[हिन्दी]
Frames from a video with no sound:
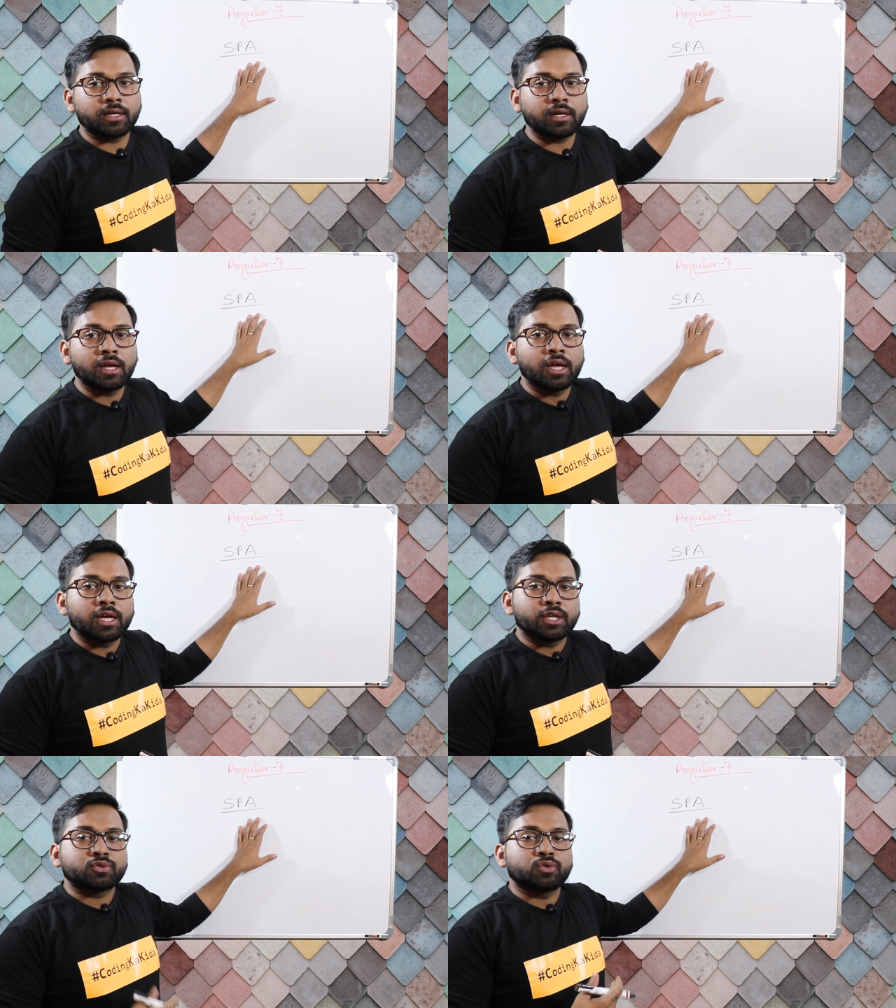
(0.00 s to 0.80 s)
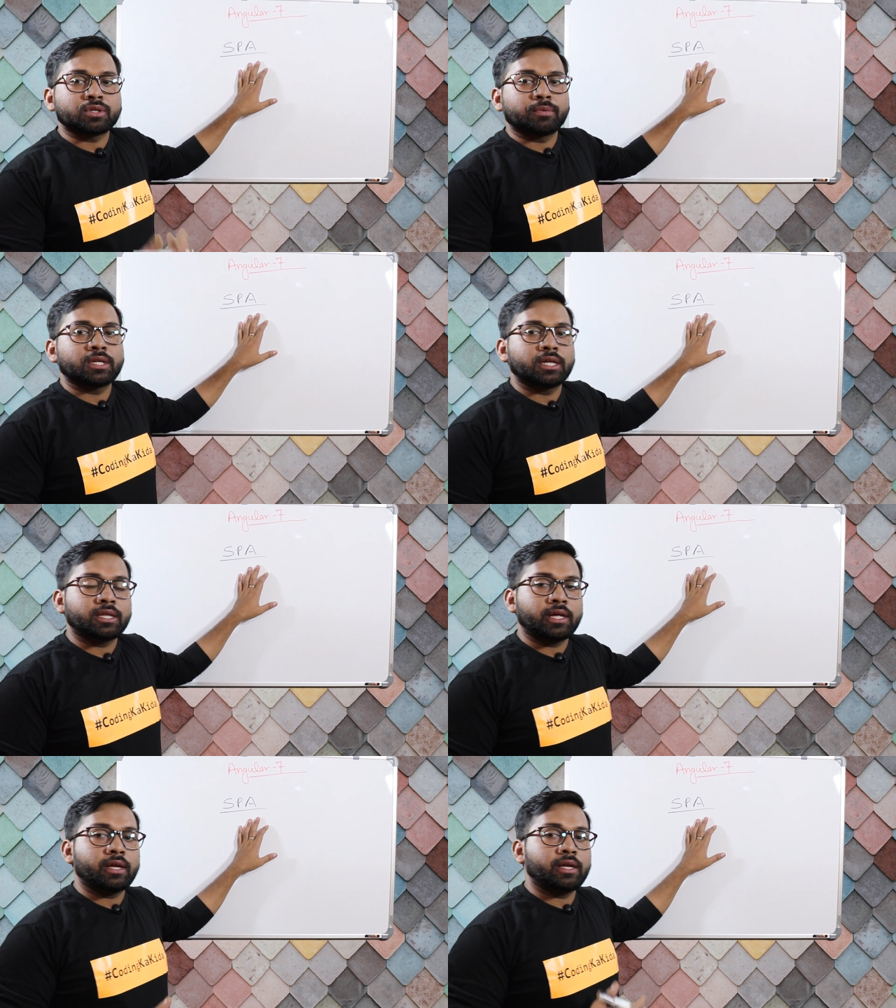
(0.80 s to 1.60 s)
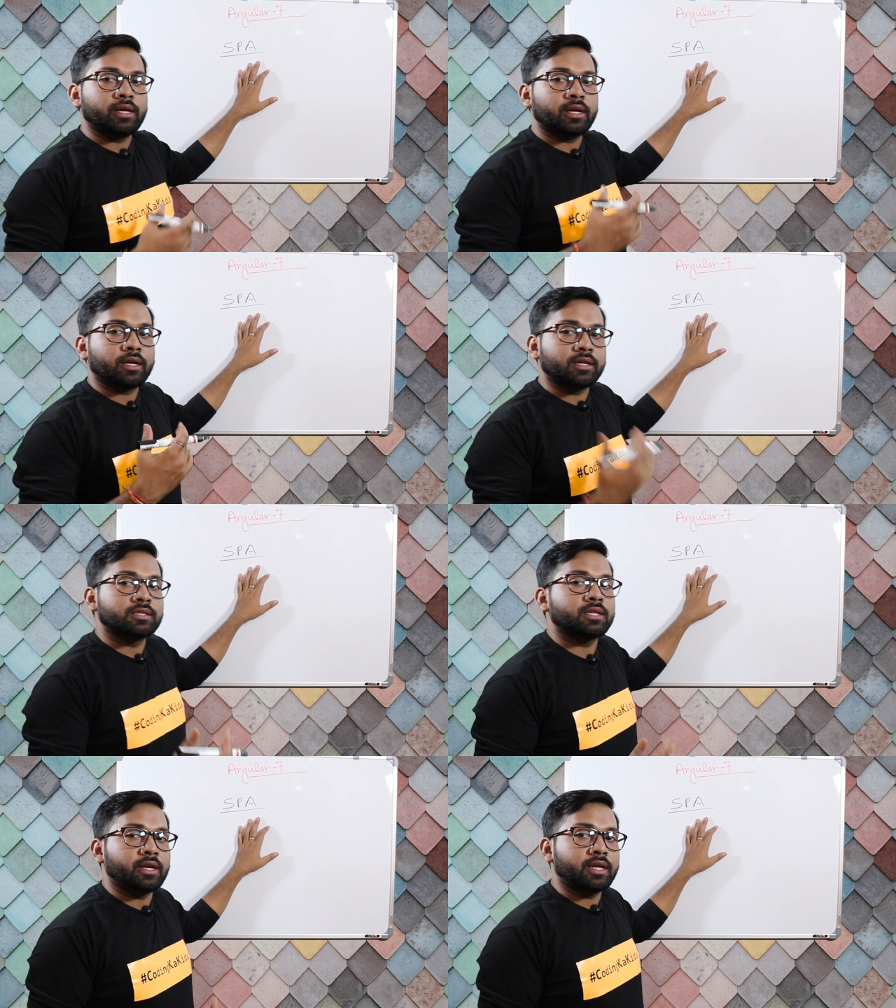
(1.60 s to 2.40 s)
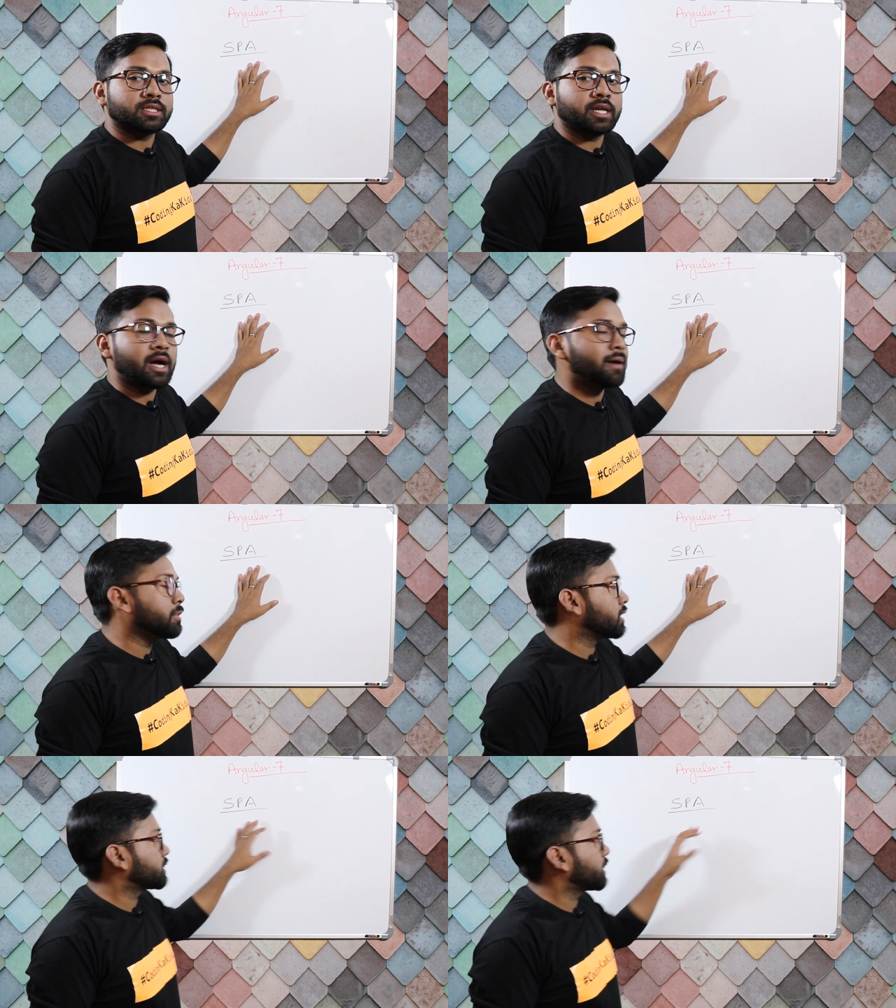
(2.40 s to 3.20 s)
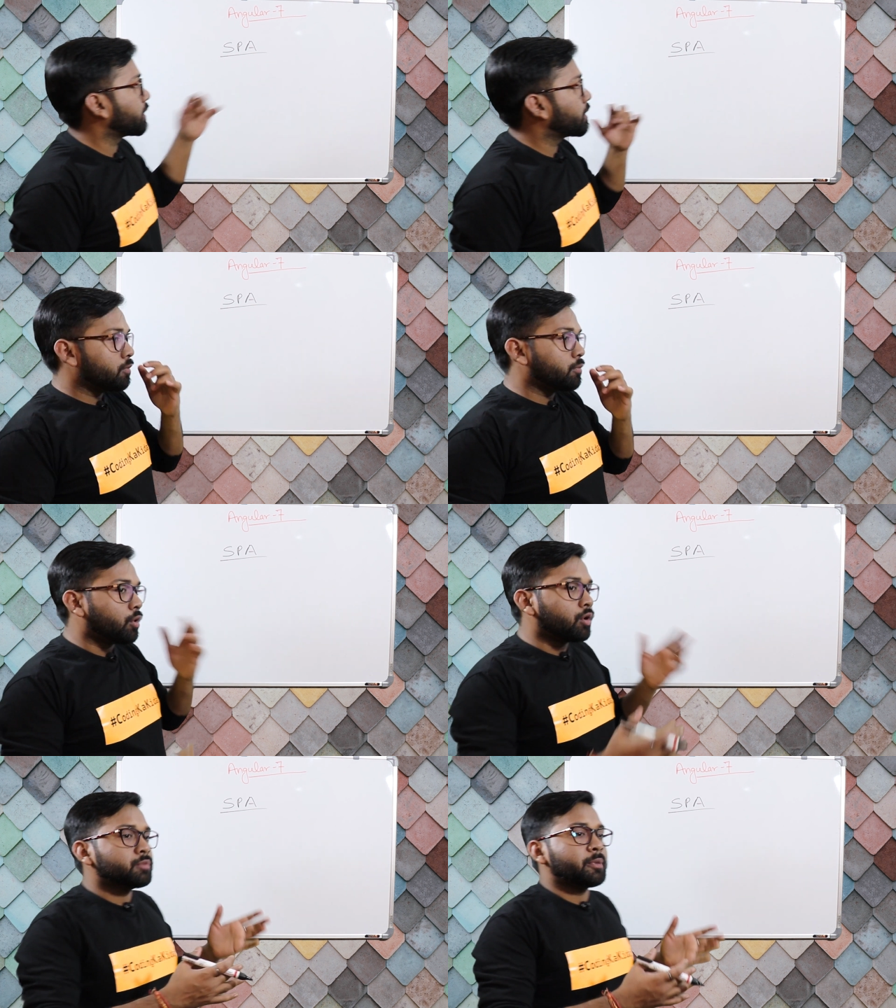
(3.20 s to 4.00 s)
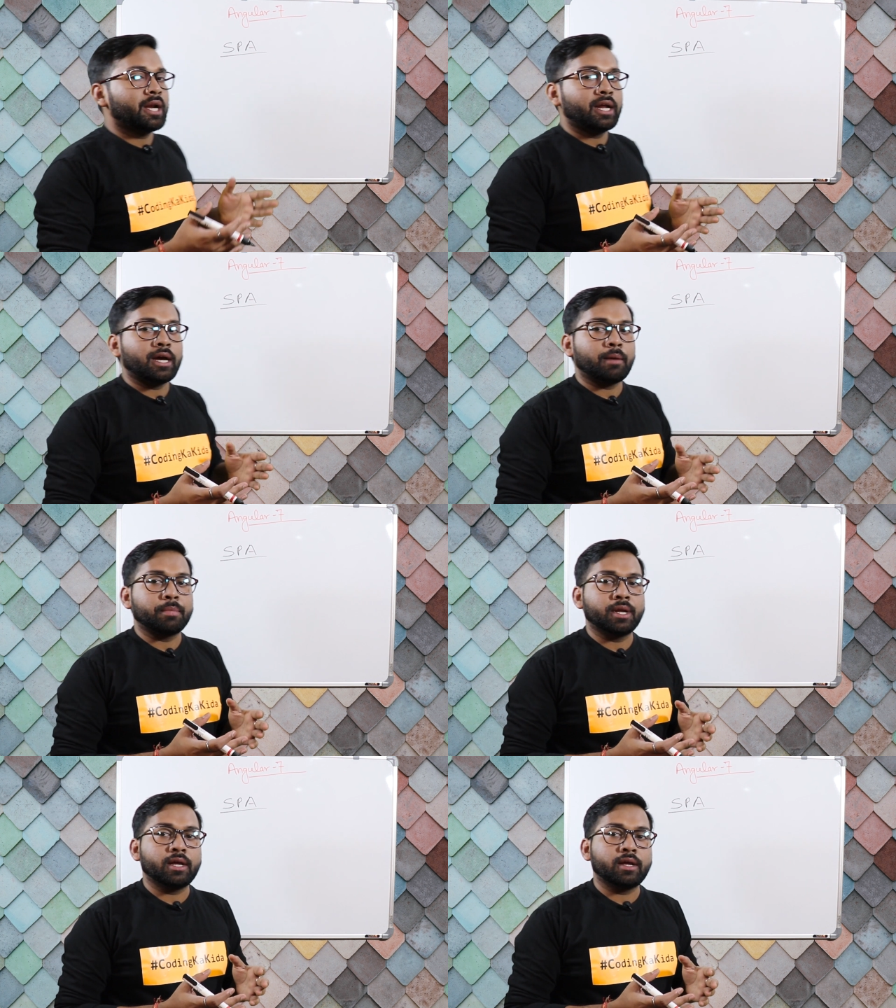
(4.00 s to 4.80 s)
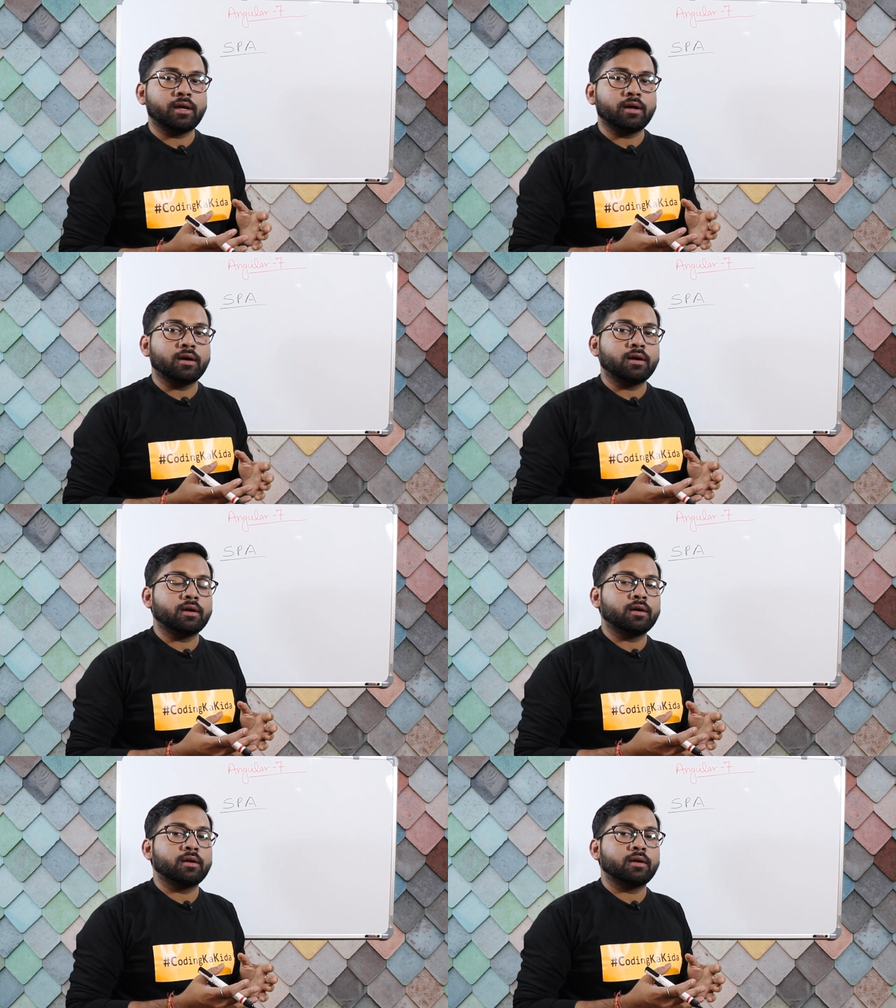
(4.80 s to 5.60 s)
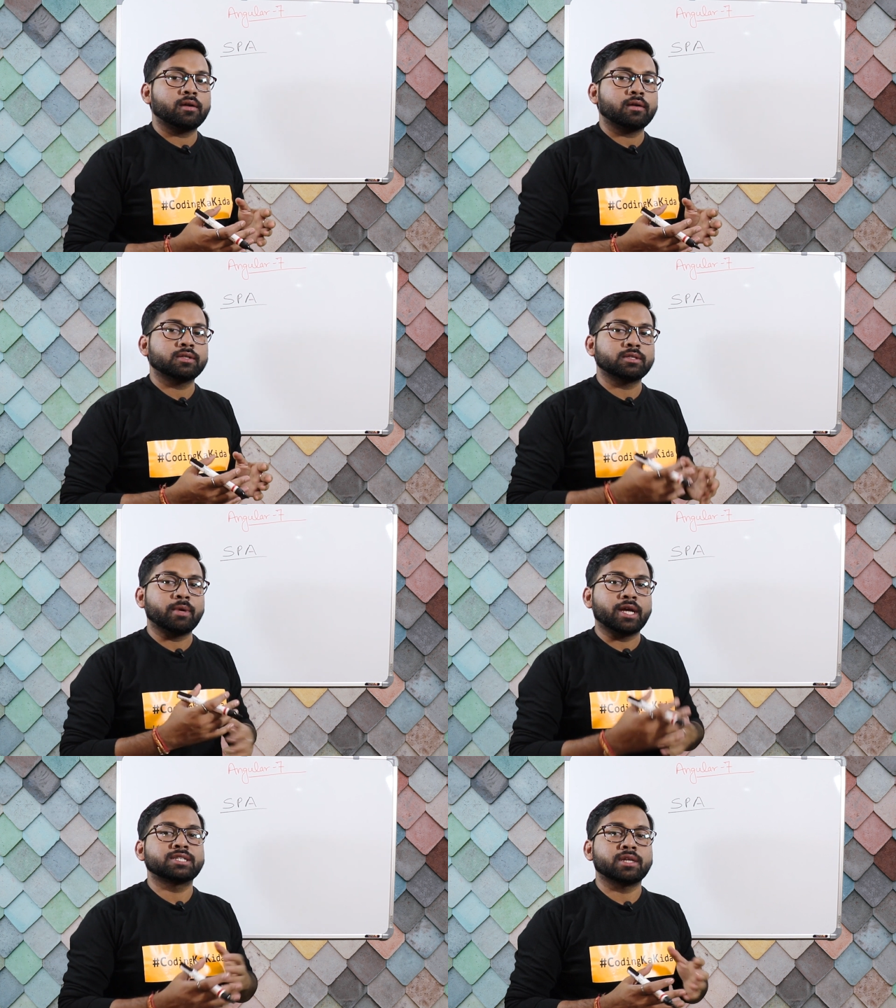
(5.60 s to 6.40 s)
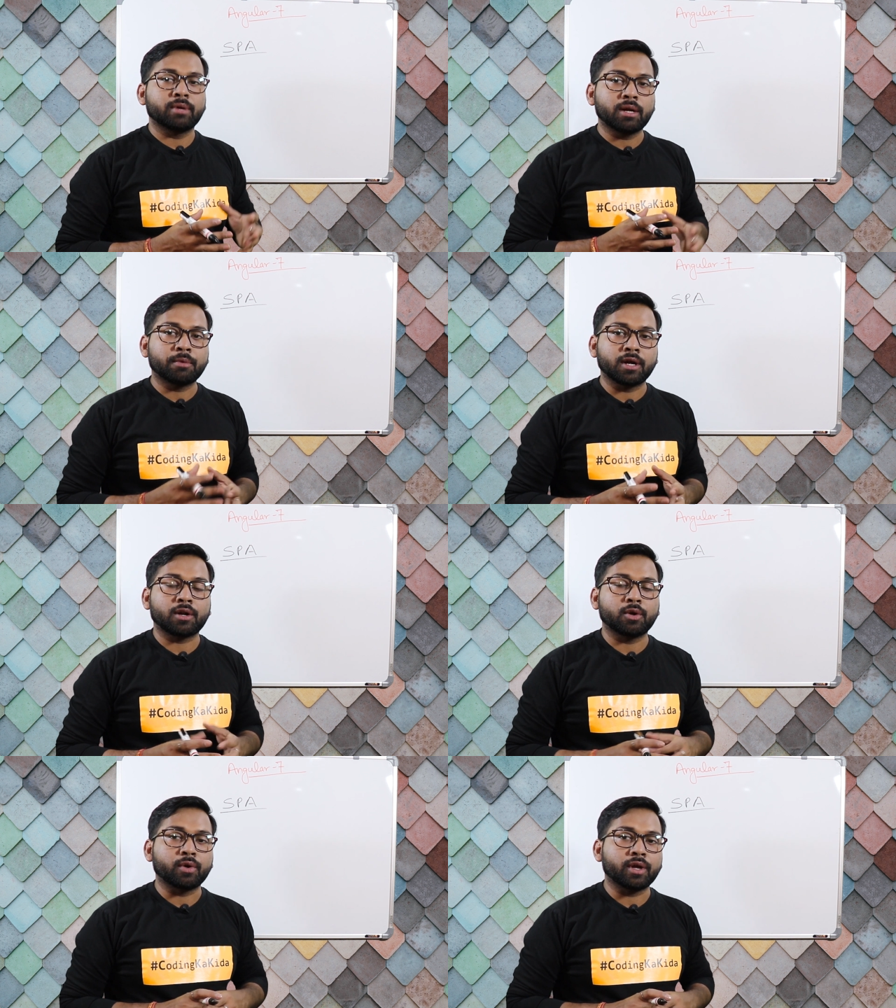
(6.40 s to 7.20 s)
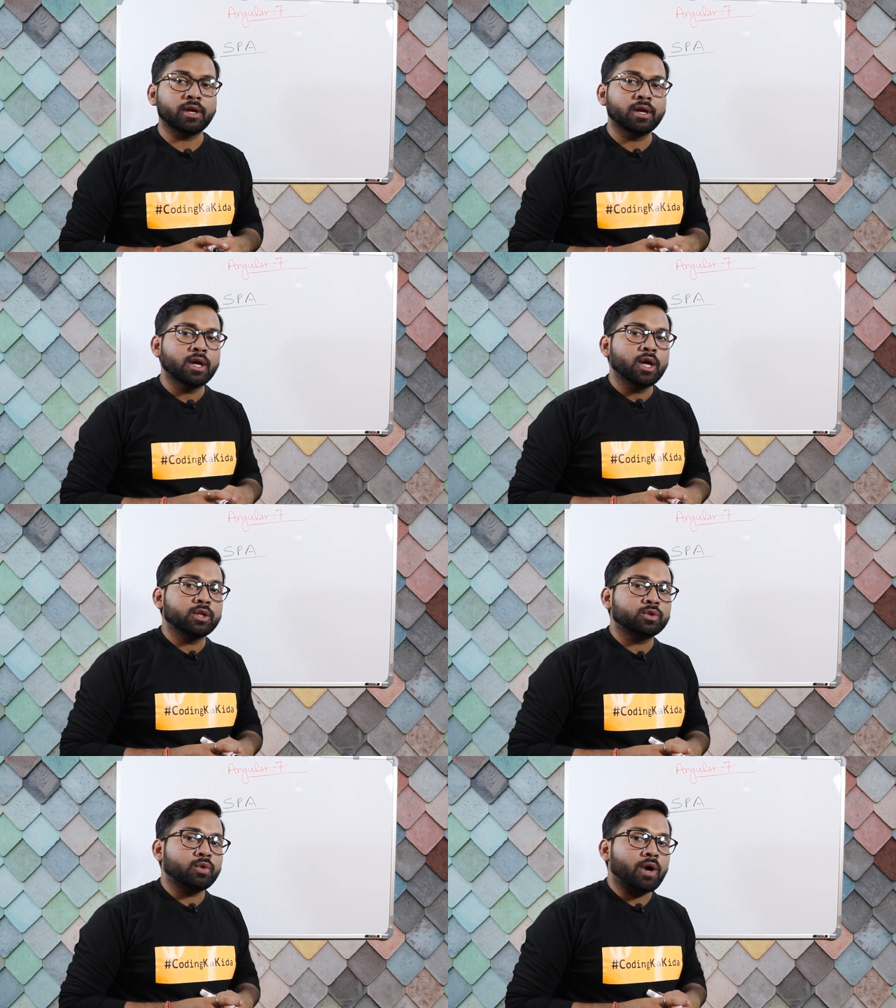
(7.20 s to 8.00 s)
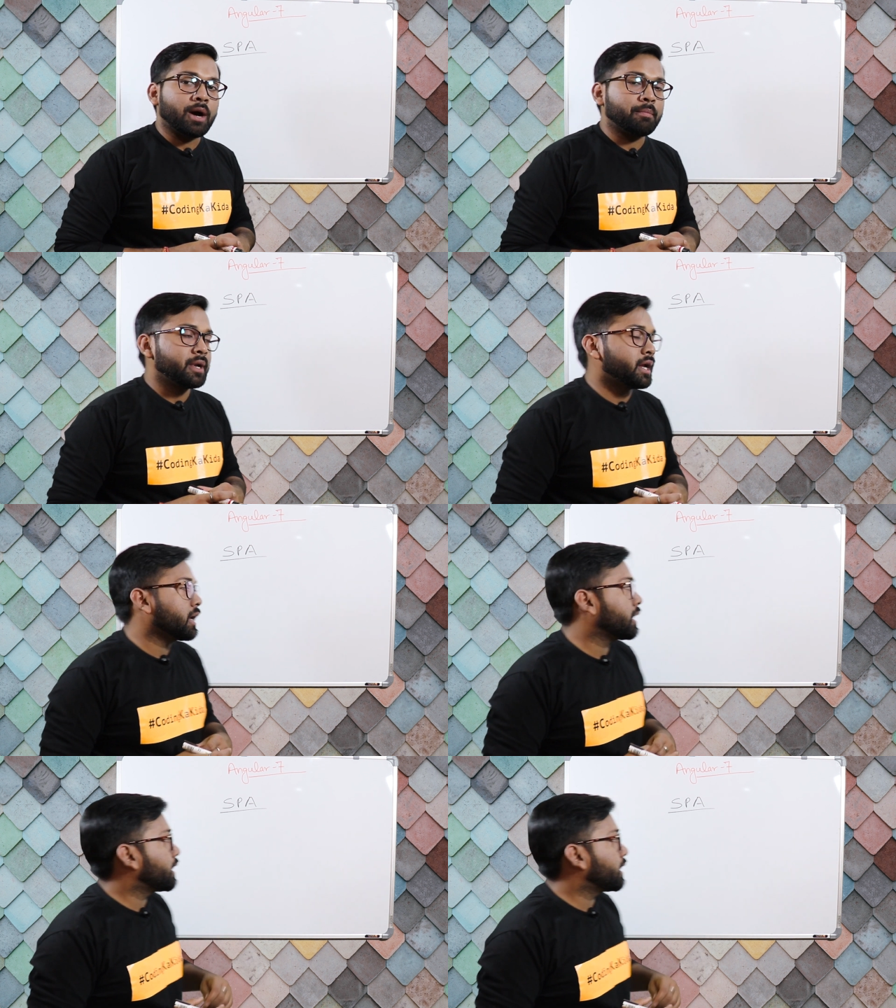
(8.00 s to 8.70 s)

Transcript: हैं इसको समझ लेते हैं कि ये किस तरीके से काम करता है बहुत पहले आपने आ, जब एस आप कर रहे होगे तो आपने